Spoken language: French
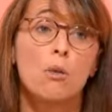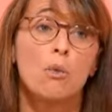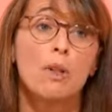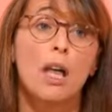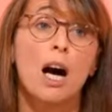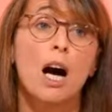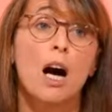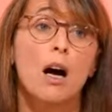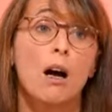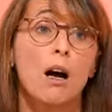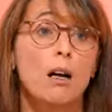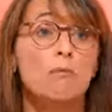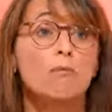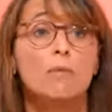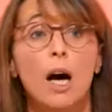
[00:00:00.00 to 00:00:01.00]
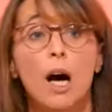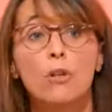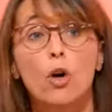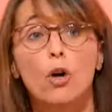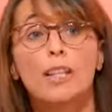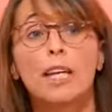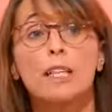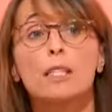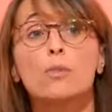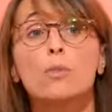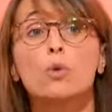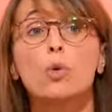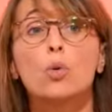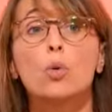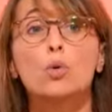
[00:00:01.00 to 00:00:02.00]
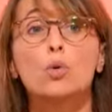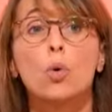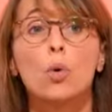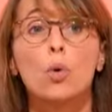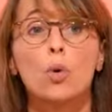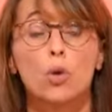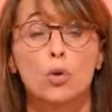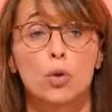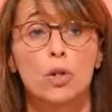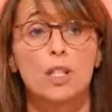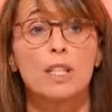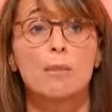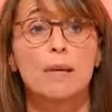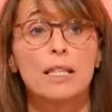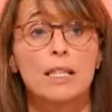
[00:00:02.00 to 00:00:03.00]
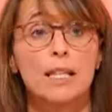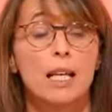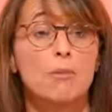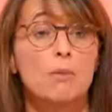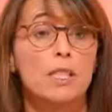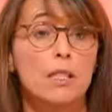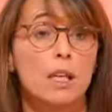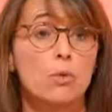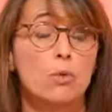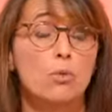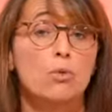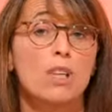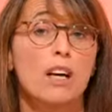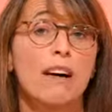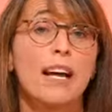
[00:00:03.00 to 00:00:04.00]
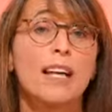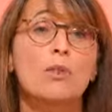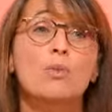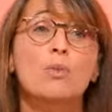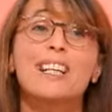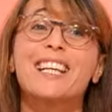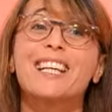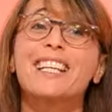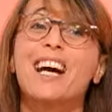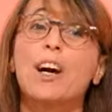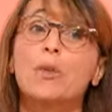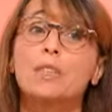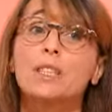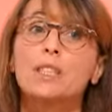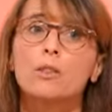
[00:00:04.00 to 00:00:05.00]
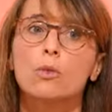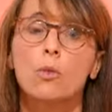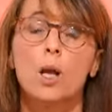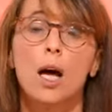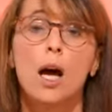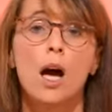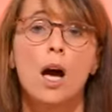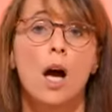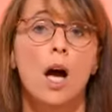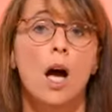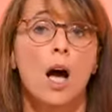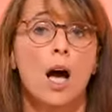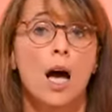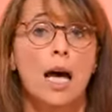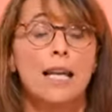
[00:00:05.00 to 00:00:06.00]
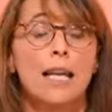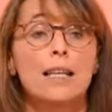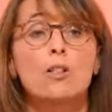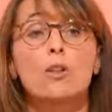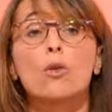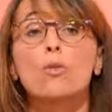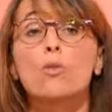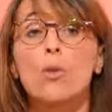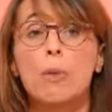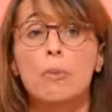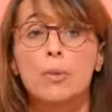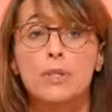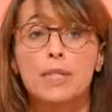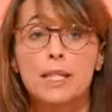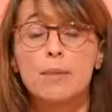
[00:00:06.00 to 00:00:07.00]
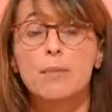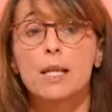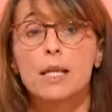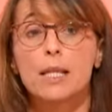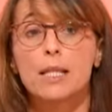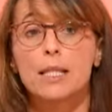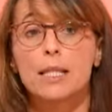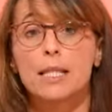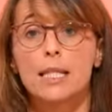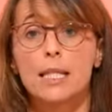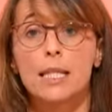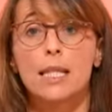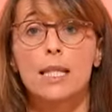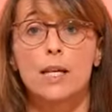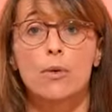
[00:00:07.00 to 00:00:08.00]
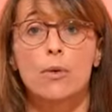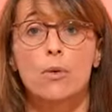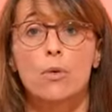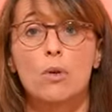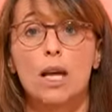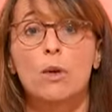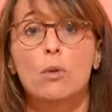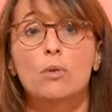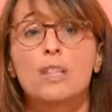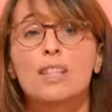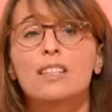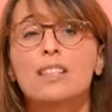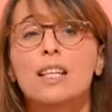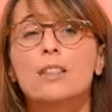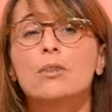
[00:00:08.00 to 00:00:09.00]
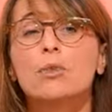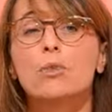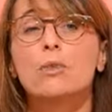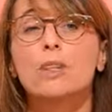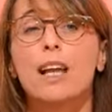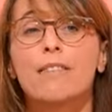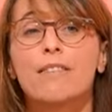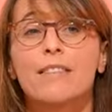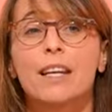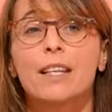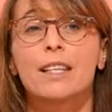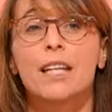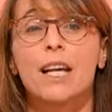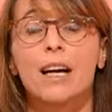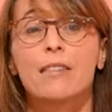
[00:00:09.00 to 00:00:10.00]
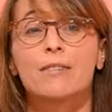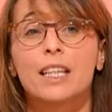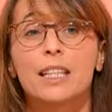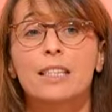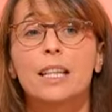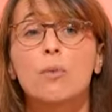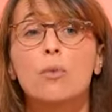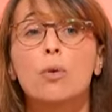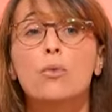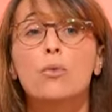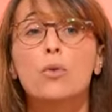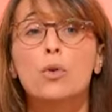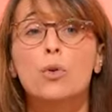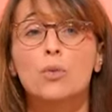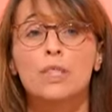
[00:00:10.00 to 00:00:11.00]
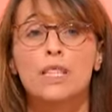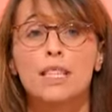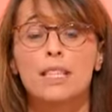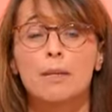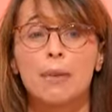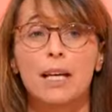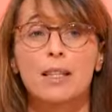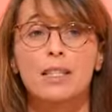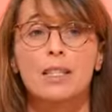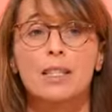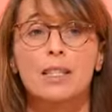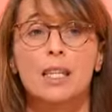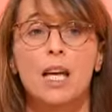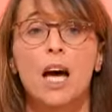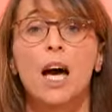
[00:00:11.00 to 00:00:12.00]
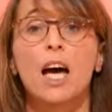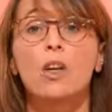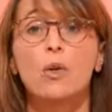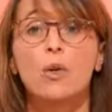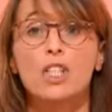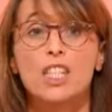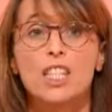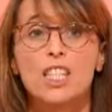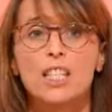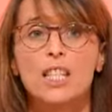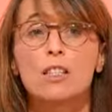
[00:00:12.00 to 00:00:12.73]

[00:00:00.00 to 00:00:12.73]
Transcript: On a un organisme de contrôle, entre guillemets, c'est l'administration du travail. Donc les garanties sont là. La seule voie possible, c'est euh, la contestation de la, véritable volonté des partis à l'origine.